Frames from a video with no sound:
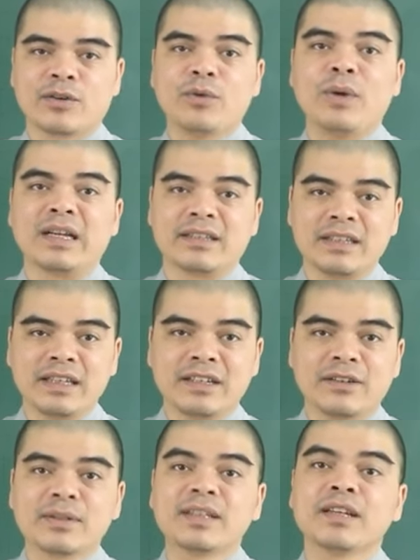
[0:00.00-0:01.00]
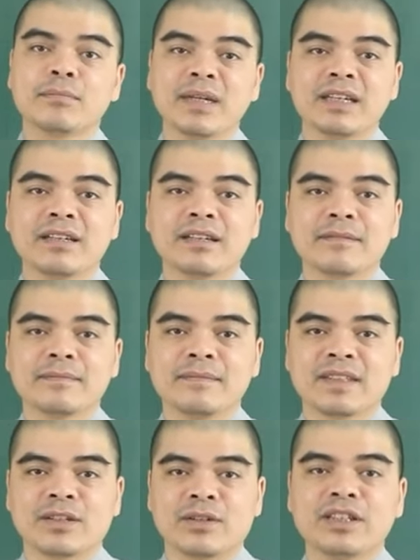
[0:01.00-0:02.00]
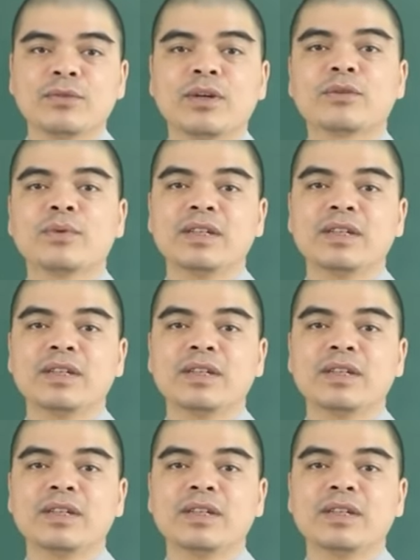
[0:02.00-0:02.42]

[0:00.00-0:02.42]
có hỏa tinh, có thiên binh, có thiên quan